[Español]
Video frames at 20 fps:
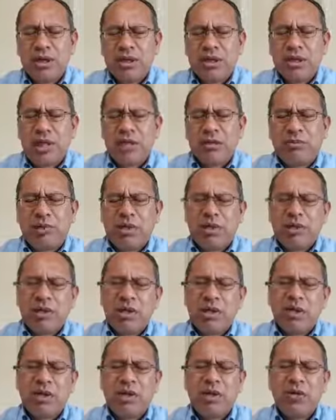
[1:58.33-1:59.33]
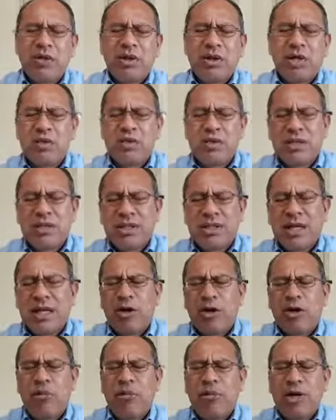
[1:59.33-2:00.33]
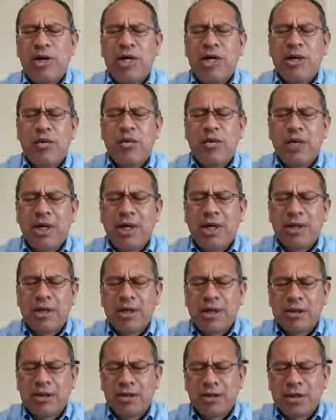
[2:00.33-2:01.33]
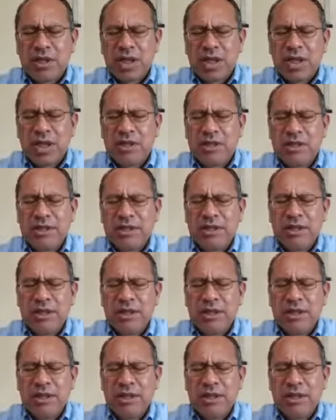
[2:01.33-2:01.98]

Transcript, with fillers: de las personas, Señor, que nos están acompañando en las redes sociales.